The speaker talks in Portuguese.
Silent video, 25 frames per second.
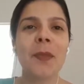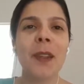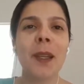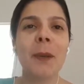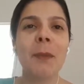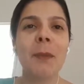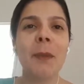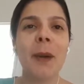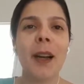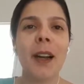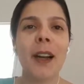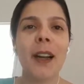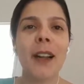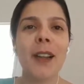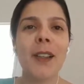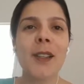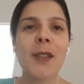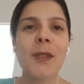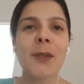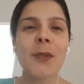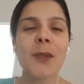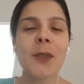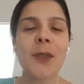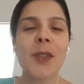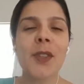
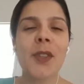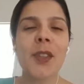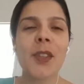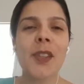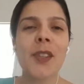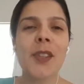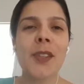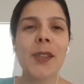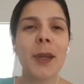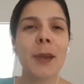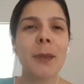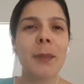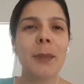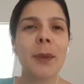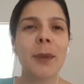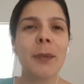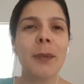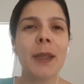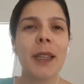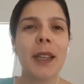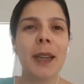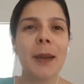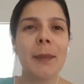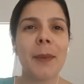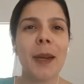mas você sempre
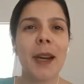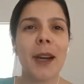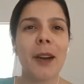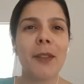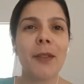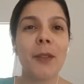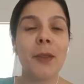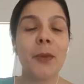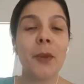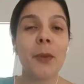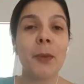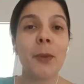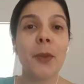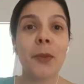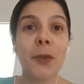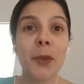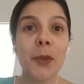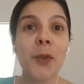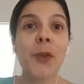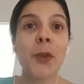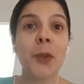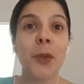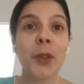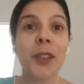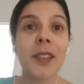me lembrava,
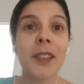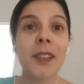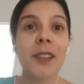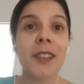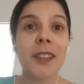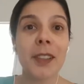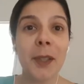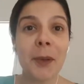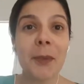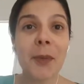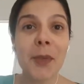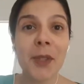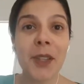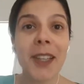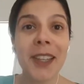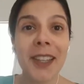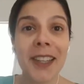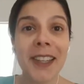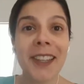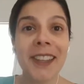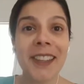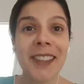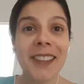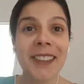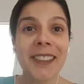professora, estamos
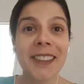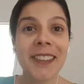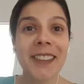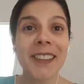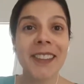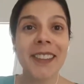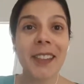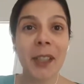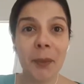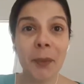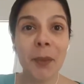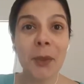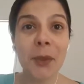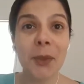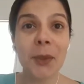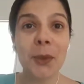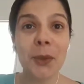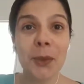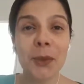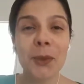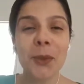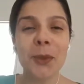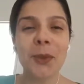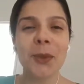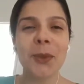aqui, estamos
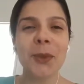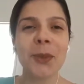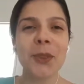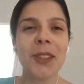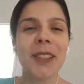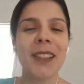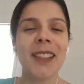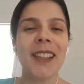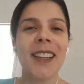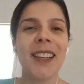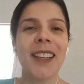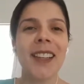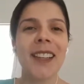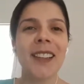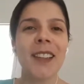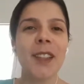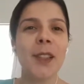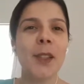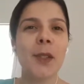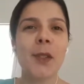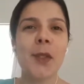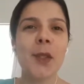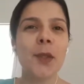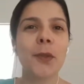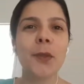juntos, né?
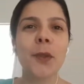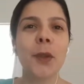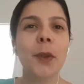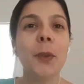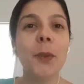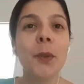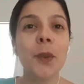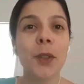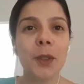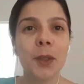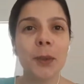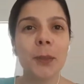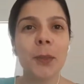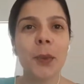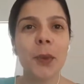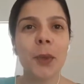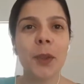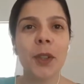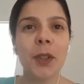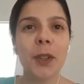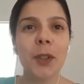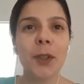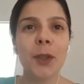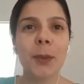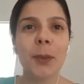E isso foi muito
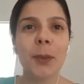importante